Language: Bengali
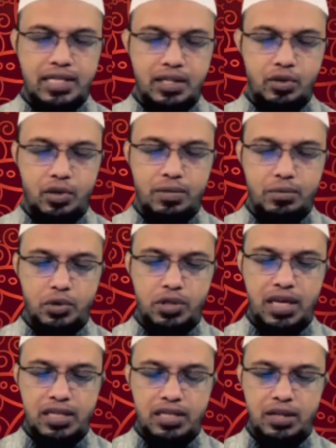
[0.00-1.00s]
একসাথে অনেক
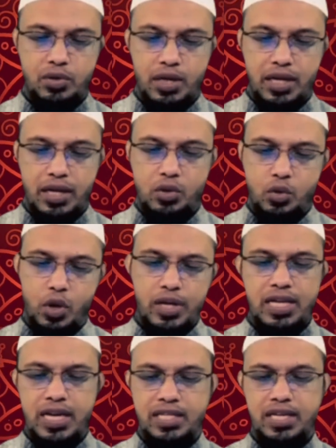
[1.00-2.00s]
মসজিদে আজান হলে
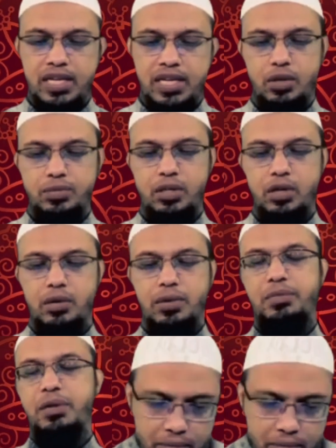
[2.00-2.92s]
কয়টি আজানের জবাব দিতে হবে